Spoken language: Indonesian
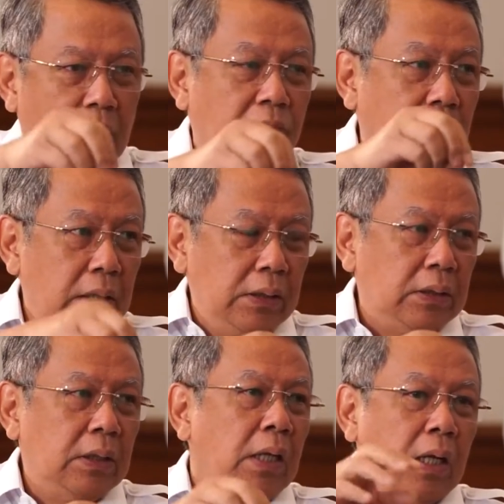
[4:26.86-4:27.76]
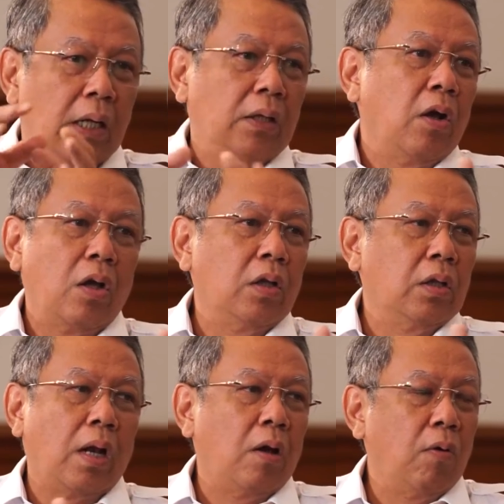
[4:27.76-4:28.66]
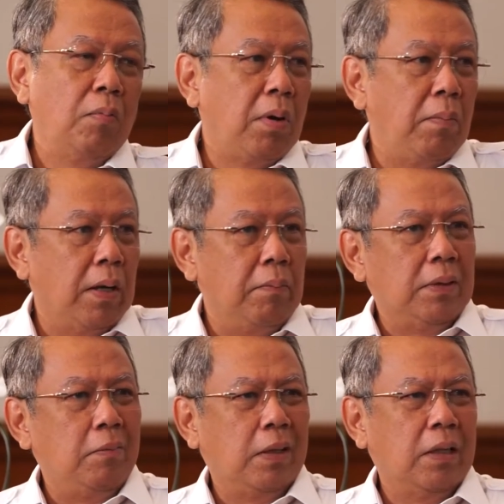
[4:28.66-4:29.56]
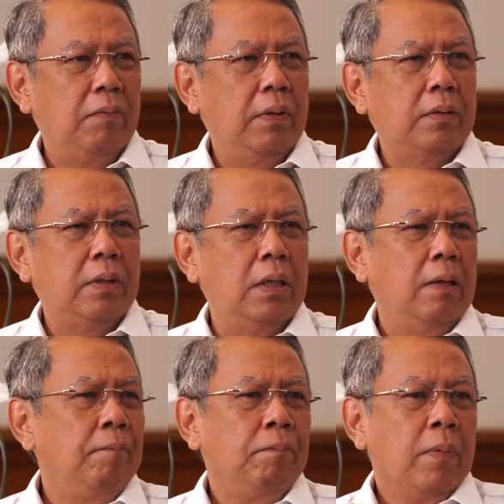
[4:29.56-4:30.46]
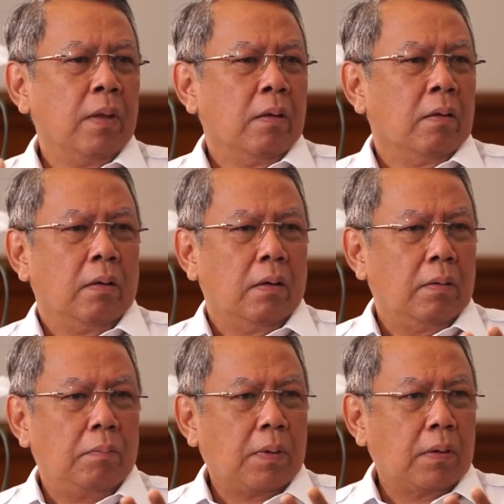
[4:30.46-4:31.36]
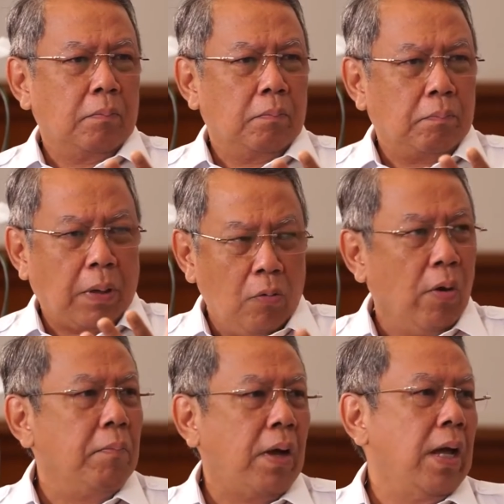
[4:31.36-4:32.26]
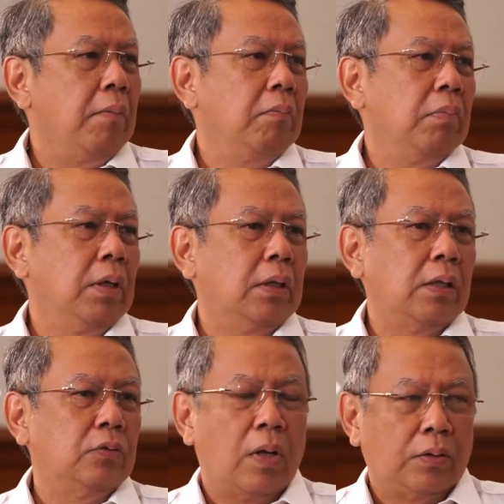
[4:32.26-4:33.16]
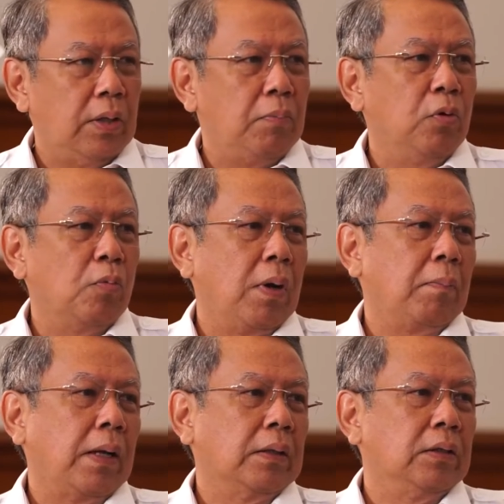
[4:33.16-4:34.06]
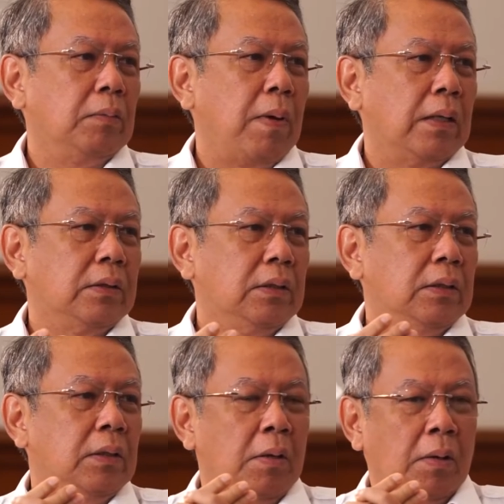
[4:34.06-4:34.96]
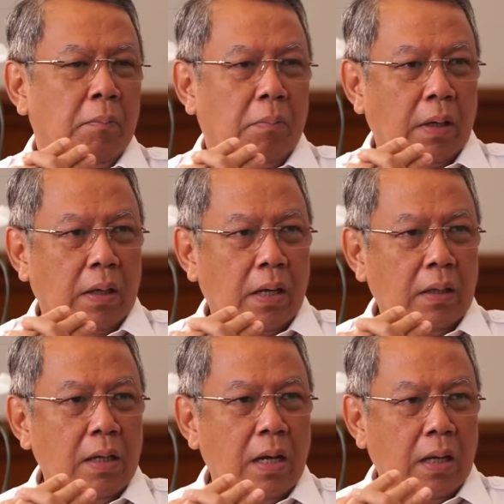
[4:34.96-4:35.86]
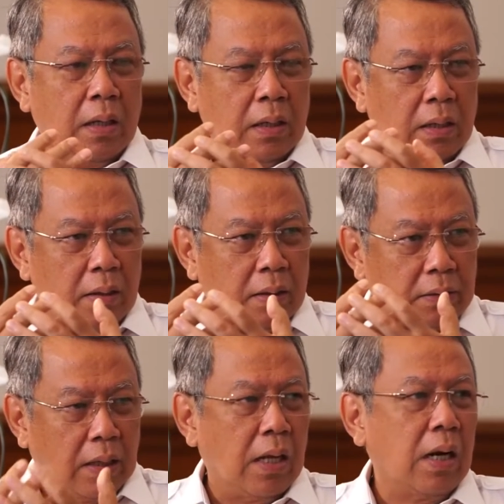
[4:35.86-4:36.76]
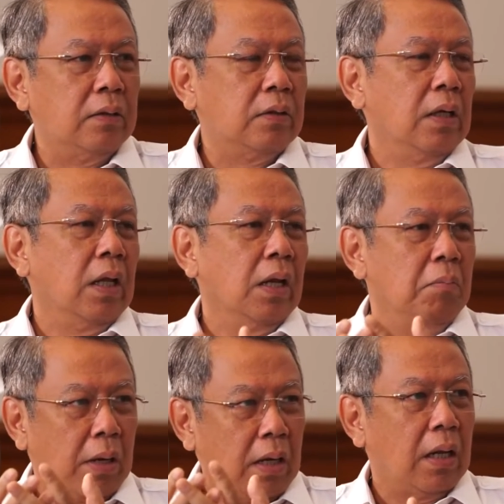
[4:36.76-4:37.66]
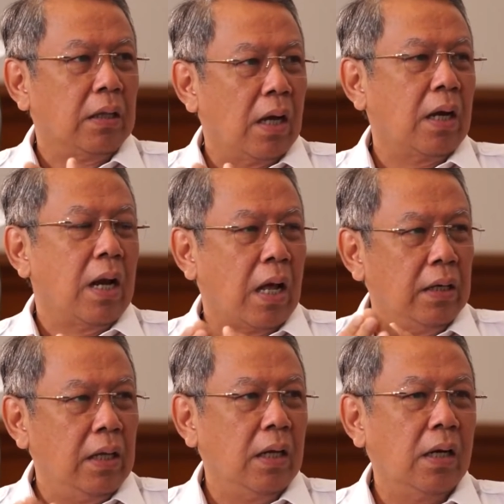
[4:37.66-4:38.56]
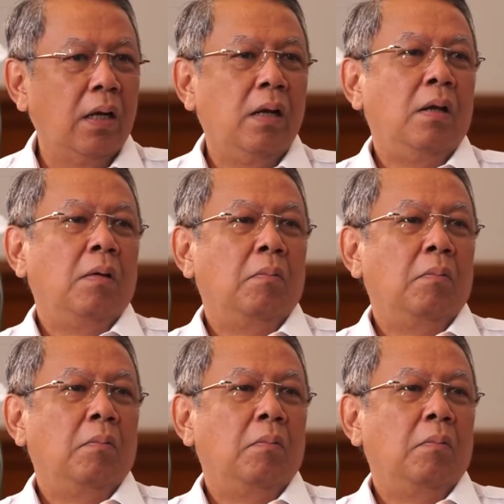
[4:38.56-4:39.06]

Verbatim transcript: titik finish nanti akan kita lakukan berbagai macam aktivitas. Jadi eh, para UMKM kita sudah siap untuk berpartisipasi. Hmm. Mereka dengan eh, kesadaran sendiri, mereka nanti akan hadir